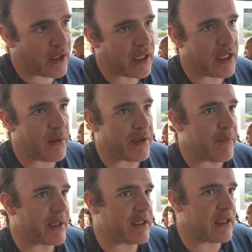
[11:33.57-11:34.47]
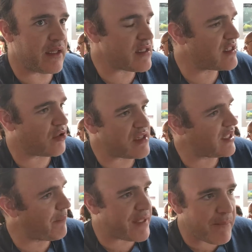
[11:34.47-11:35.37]
Y en buena parte del interés, la historia
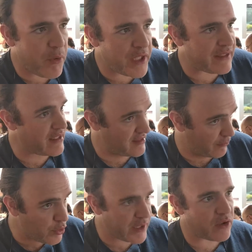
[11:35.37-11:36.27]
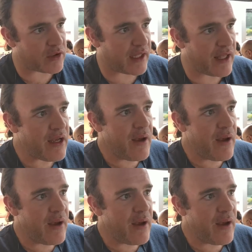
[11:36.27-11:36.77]
está bien bonita y está muy bien contada.